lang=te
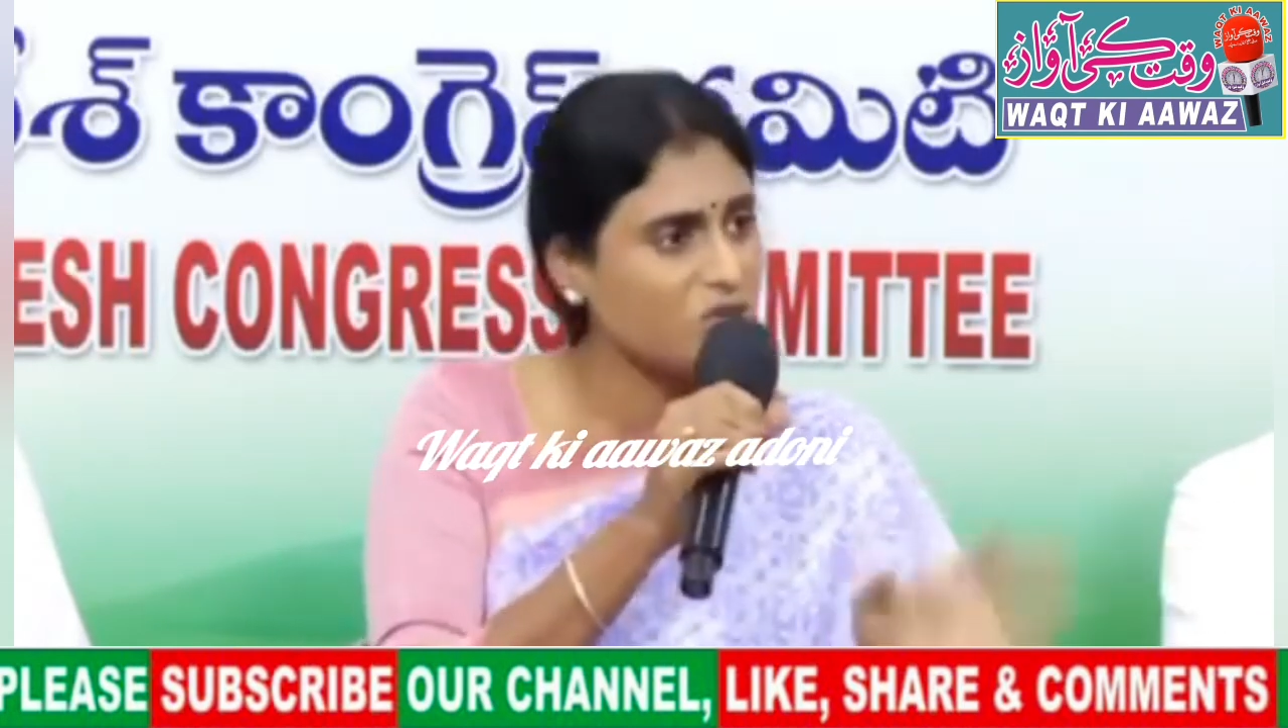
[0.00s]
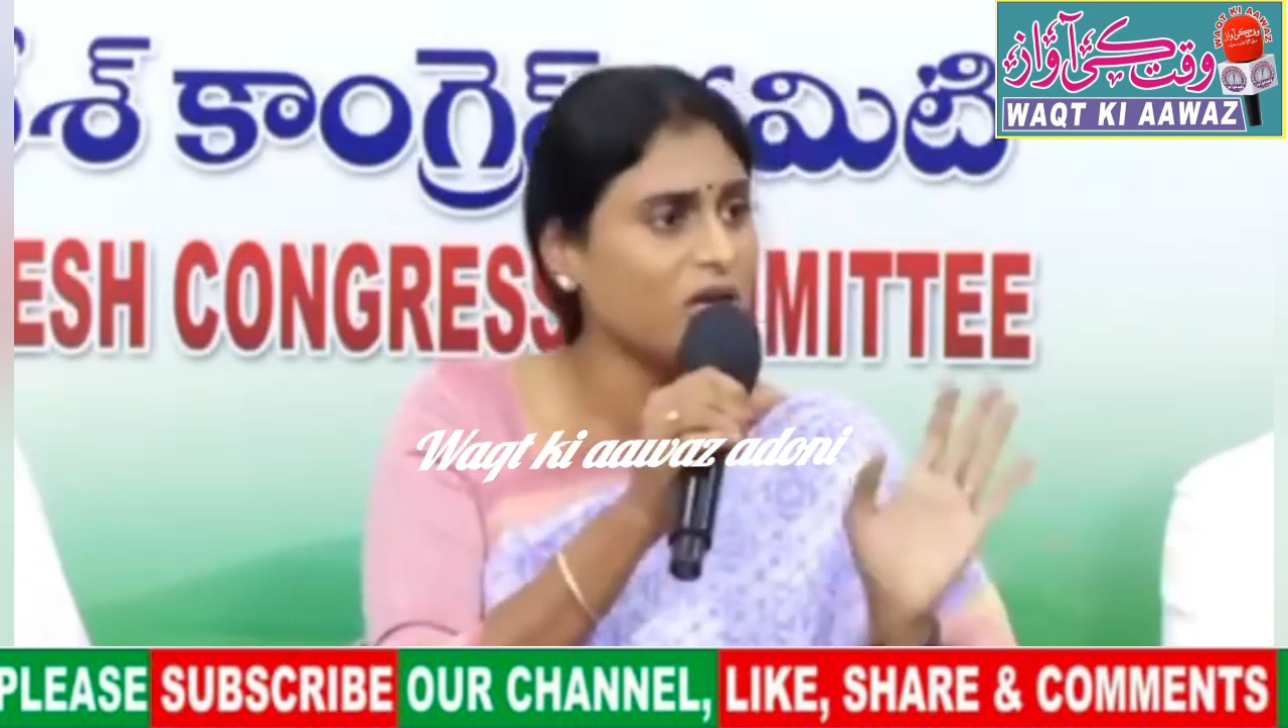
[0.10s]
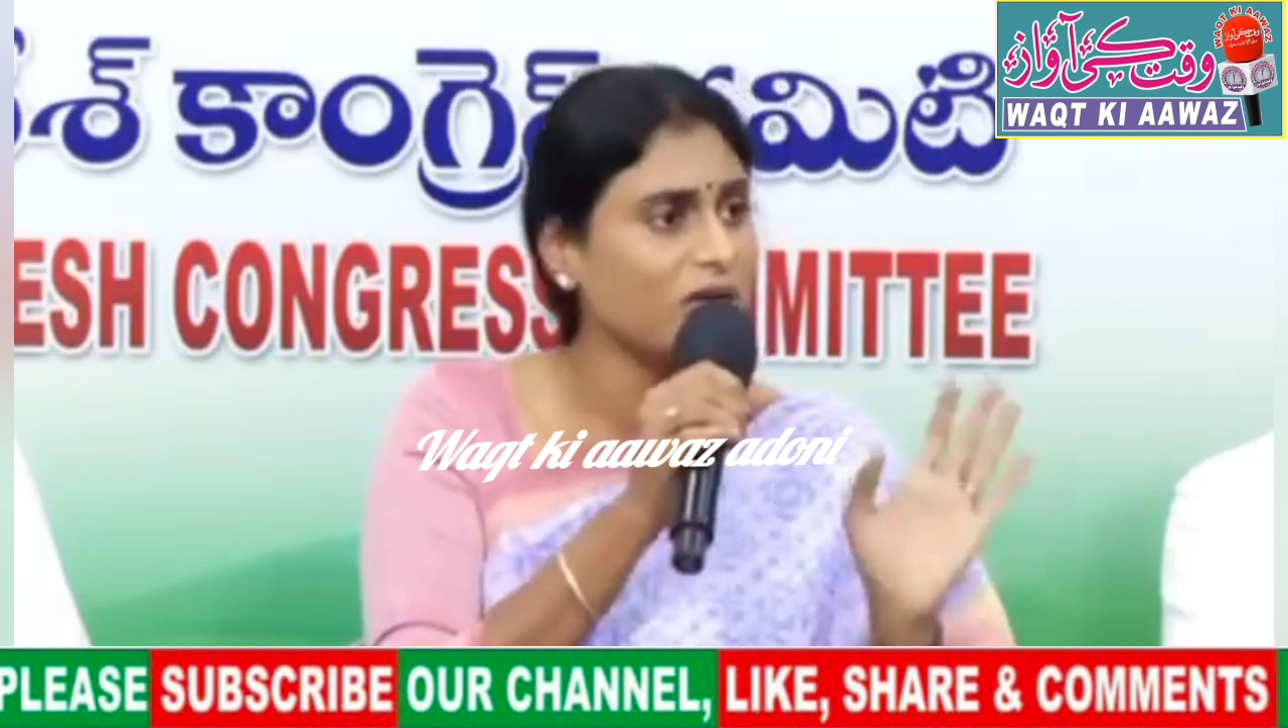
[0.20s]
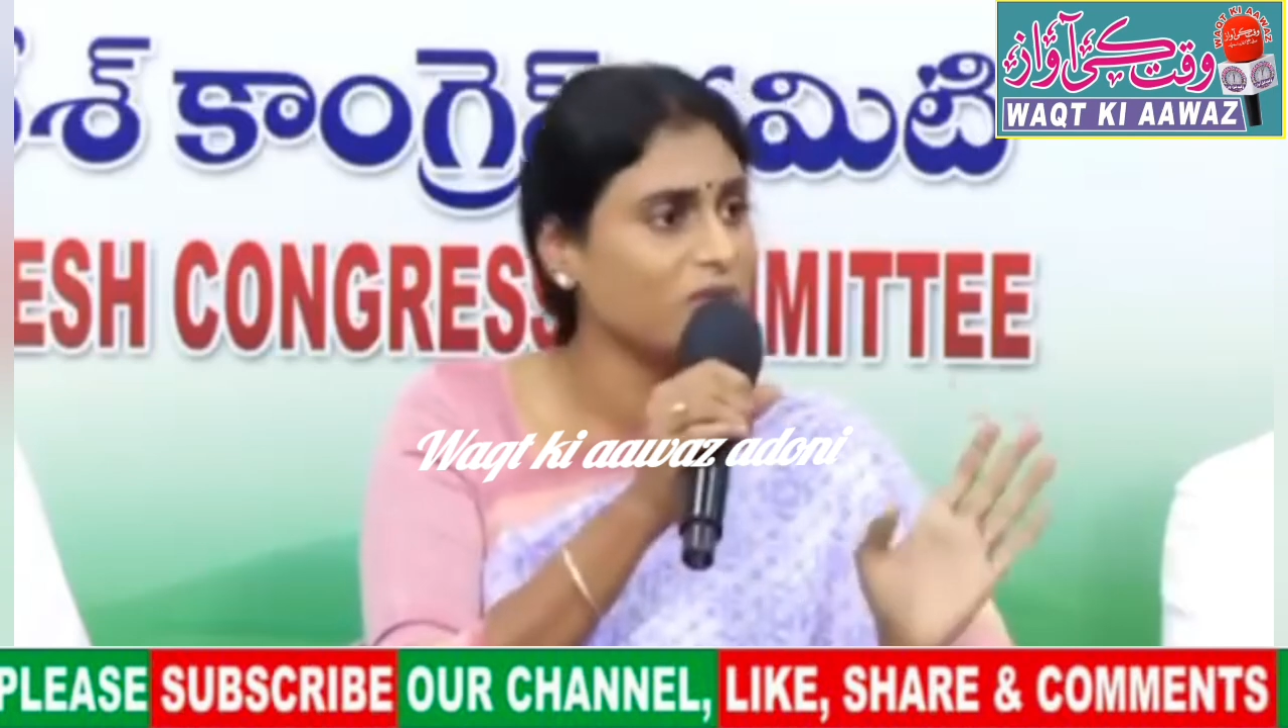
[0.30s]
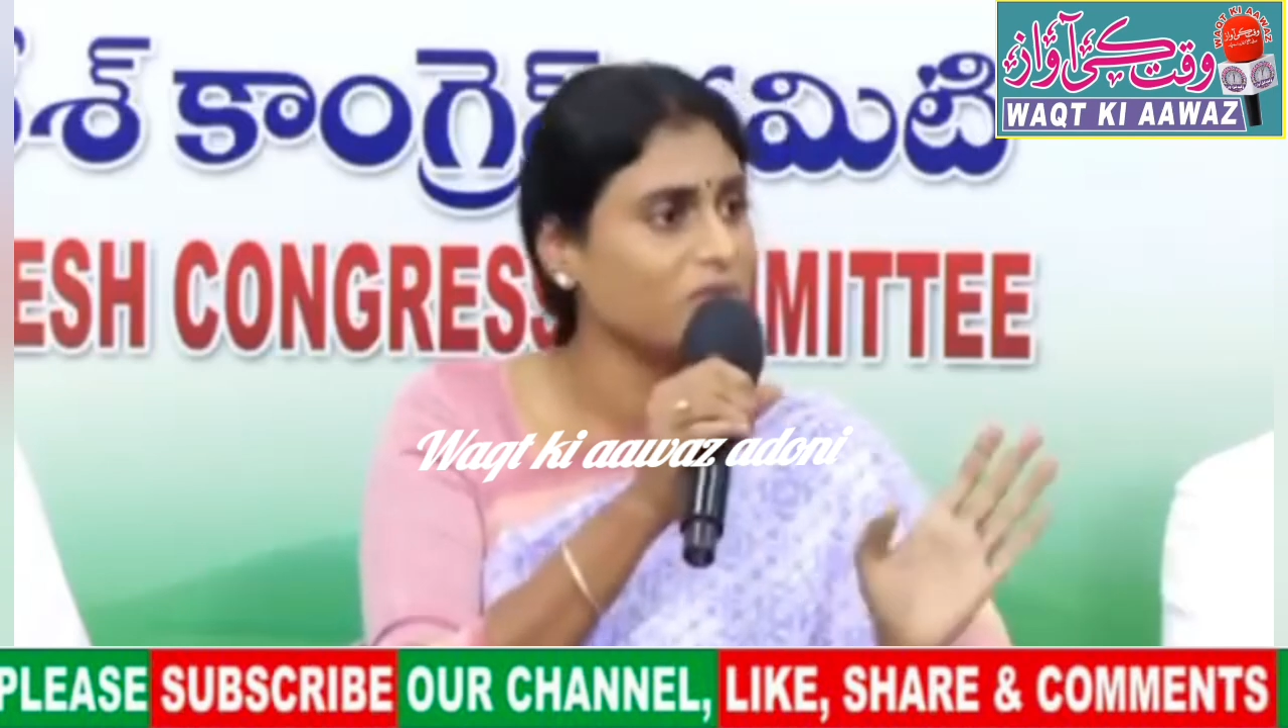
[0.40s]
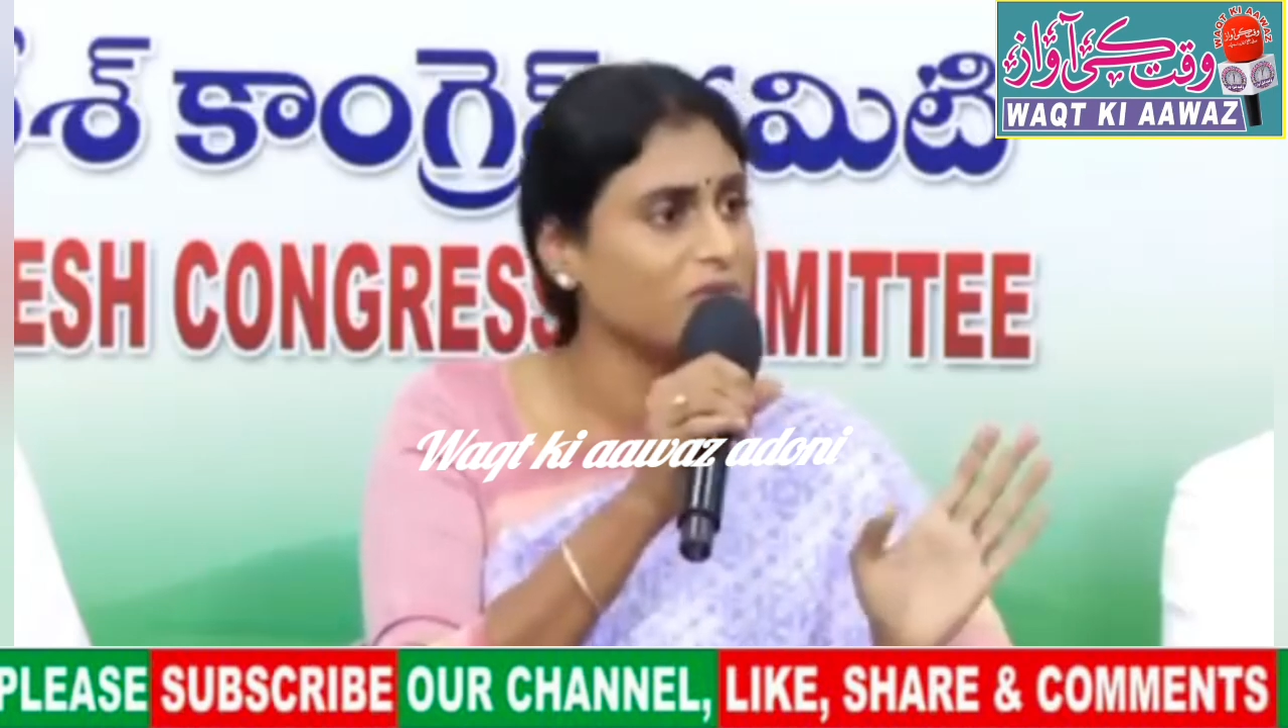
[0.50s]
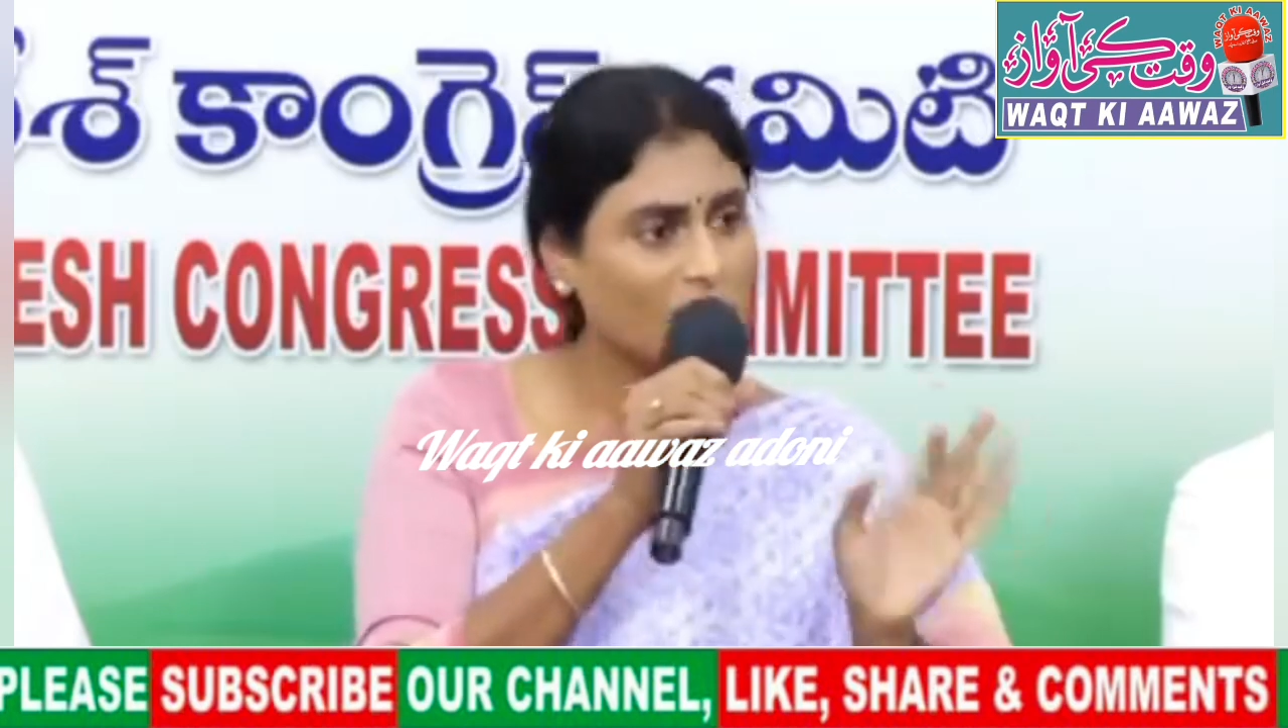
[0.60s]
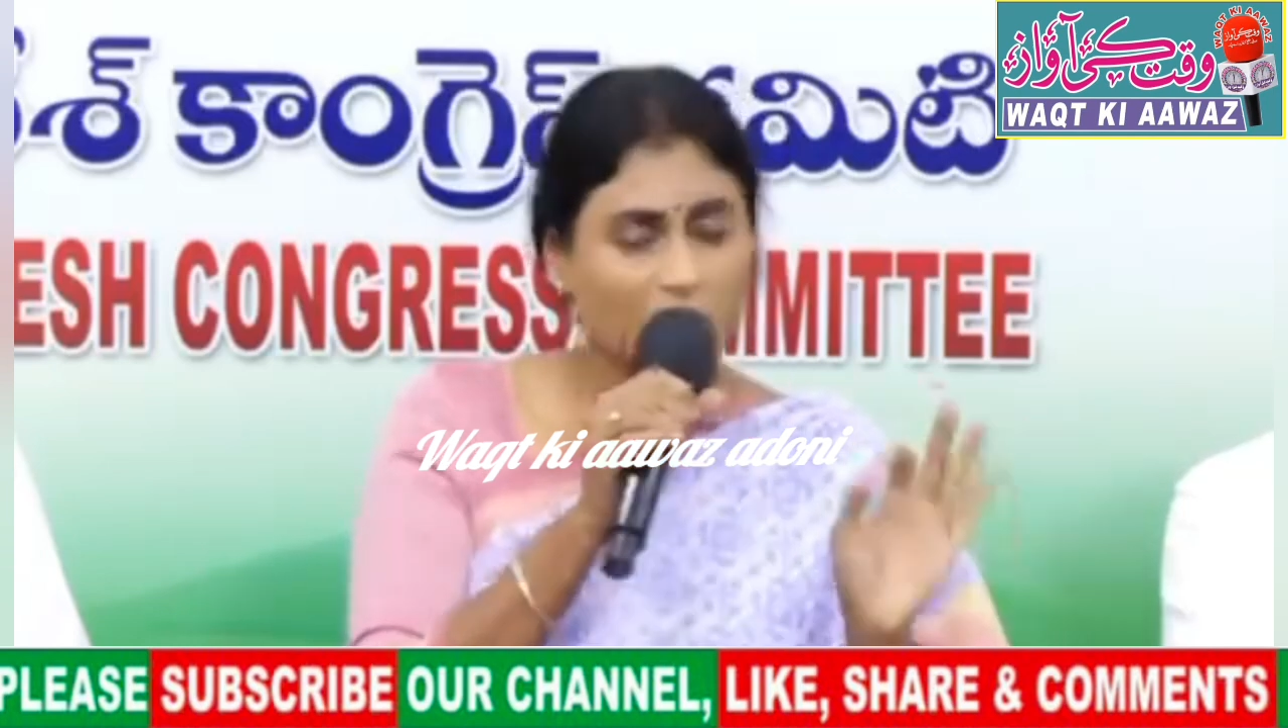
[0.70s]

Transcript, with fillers: కూర్చోలేదు